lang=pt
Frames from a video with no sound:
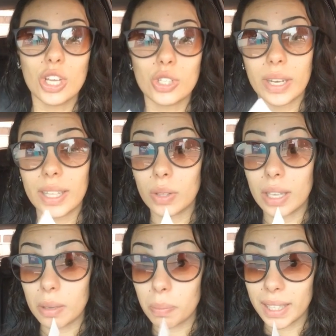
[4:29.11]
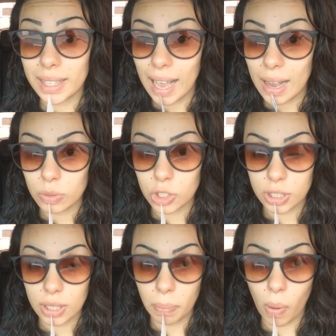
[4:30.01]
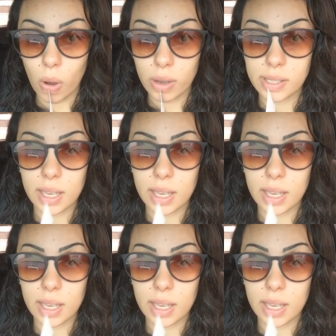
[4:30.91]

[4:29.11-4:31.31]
Só que daí eu tenho que pintar com tinta epox,